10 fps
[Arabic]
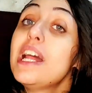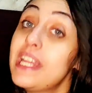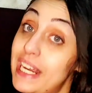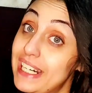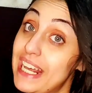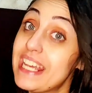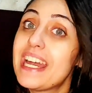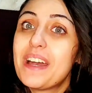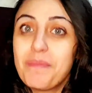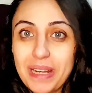
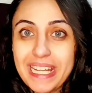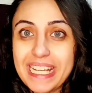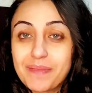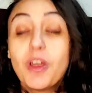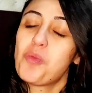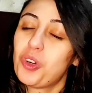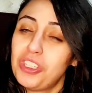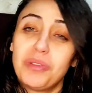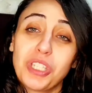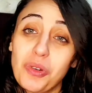للعنايه بالجسم
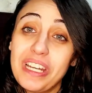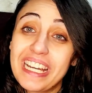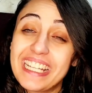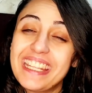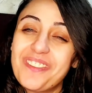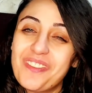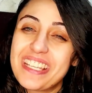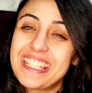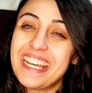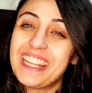مقدمه طويله جدا
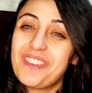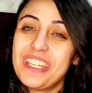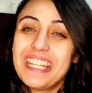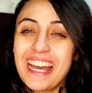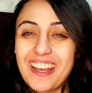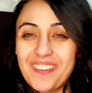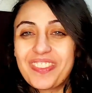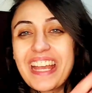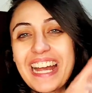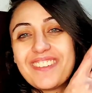بس يلا بينا
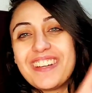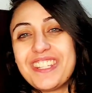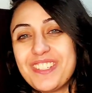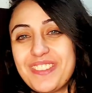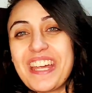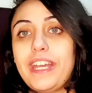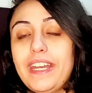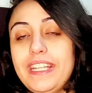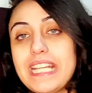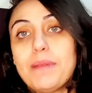على الفيديو إيه.
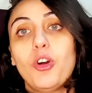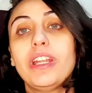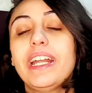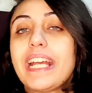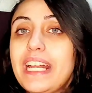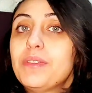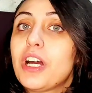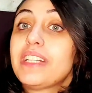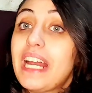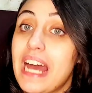زي ما قلنا هنتكلم
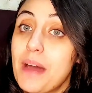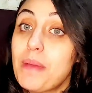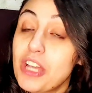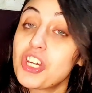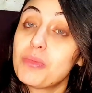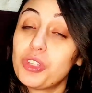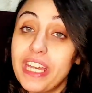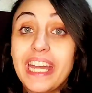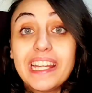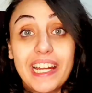النهارده عن اهم 10
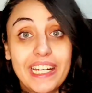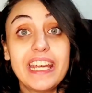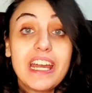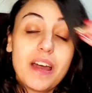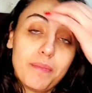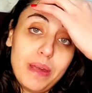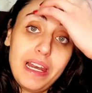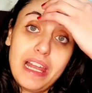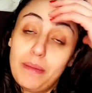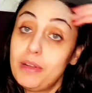منتجات للعنايه
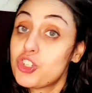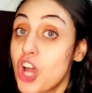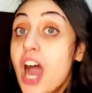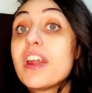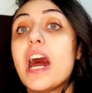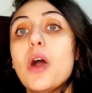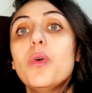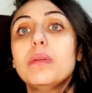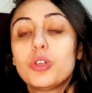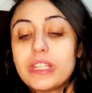بالشعر
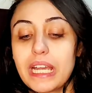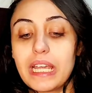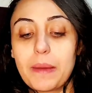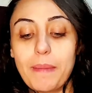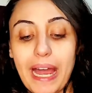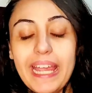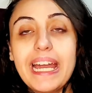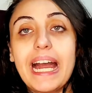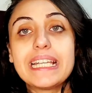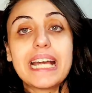اول منتج معايا
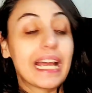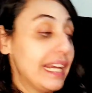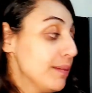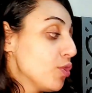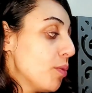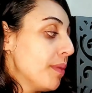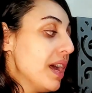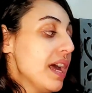عايزه اكلمكم